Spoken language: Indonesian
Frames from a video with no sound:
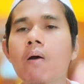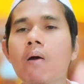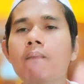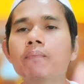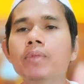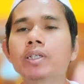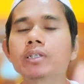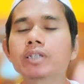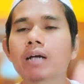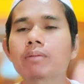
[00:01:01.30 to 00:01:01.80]

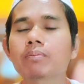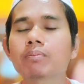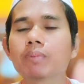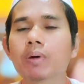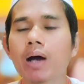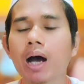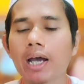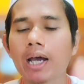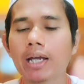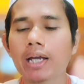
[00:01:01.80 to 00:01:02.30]
saat
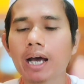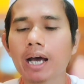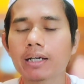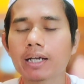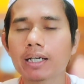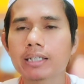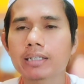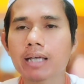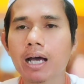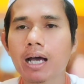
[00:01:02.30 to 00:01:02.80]
air ada
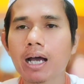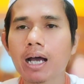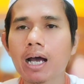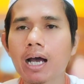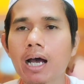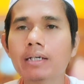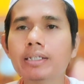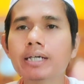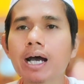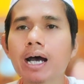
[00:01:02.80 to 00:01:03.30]
di
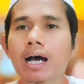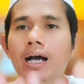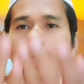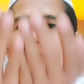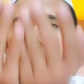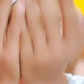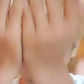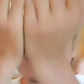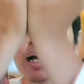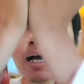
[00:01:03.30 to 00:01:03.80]
tangan,
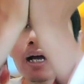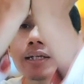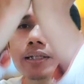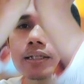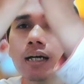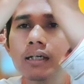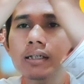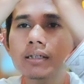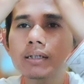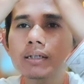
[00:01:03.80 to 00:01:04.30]
diangkat tangannya
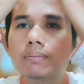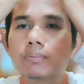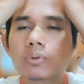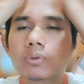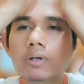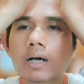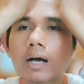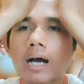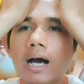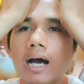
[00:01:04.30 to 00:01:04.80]
ke
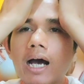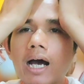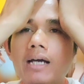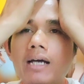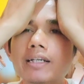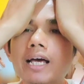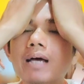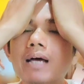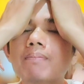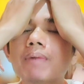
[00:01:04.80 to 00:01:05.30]
muka,
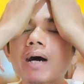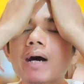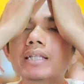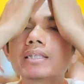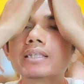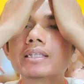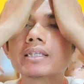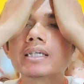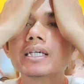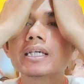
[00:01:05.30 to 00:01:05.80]
dalam hati